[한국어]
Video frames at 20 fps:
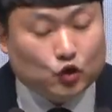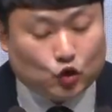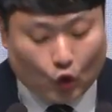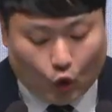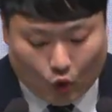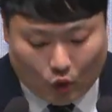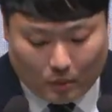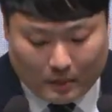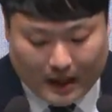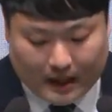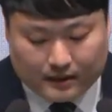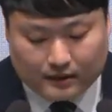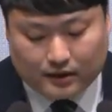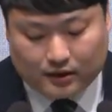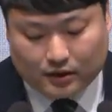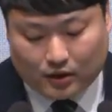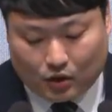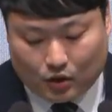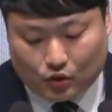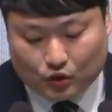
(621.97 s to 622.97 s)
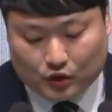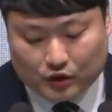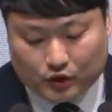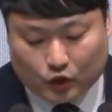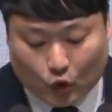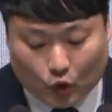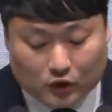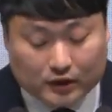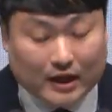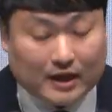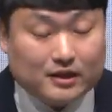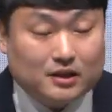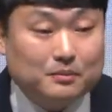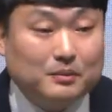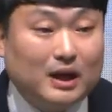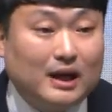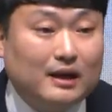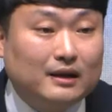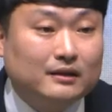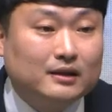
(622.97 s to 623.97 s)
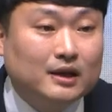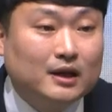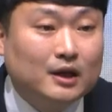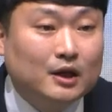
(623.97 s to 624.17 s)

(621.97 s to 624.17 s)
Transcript: 용맹스러운 용사지만